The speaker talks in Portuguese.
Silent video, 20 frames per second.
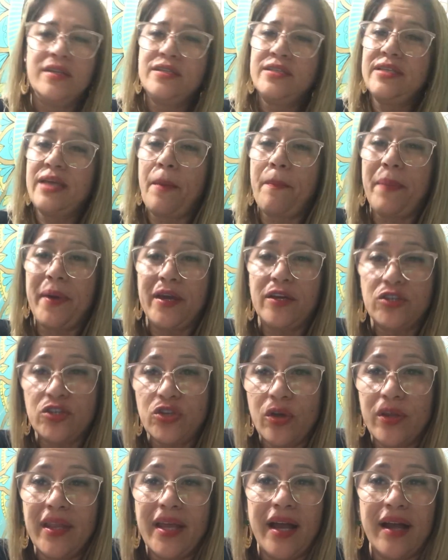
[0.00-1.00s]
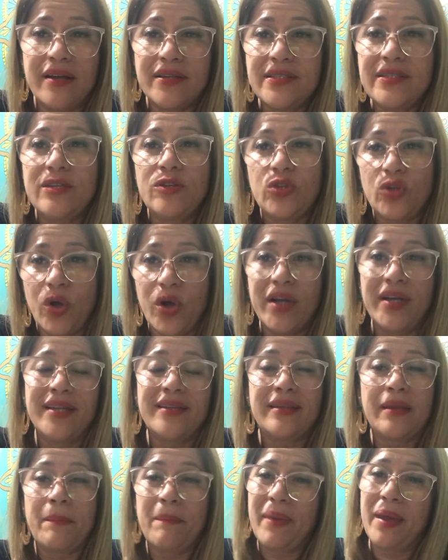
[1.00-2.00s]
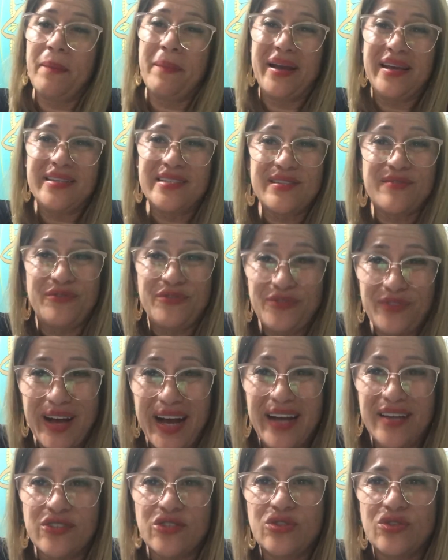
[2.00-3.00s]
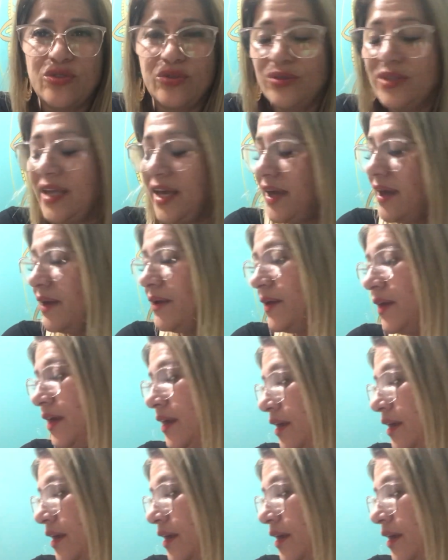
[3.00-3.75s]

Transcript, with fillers: Se apaixonar se torna também mais fácil, né?